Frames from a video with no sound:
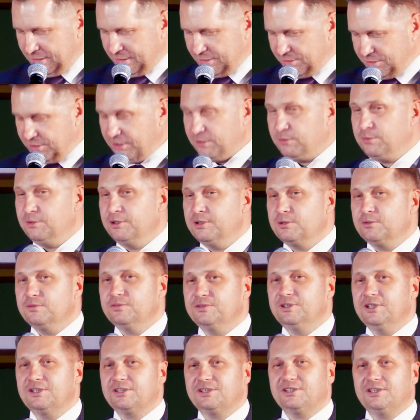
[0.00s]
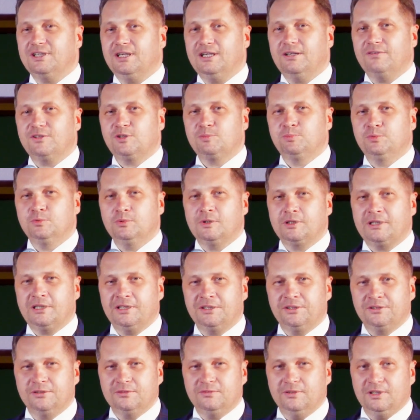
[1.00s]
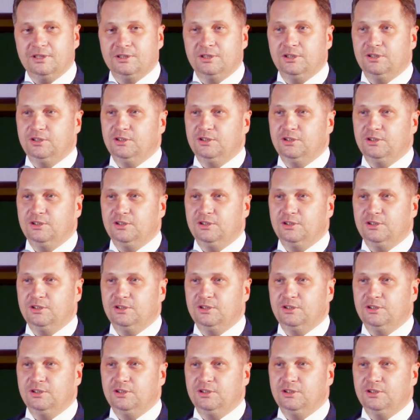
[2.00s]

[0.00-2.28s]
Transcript: E, dziękuję również za współorganizowanie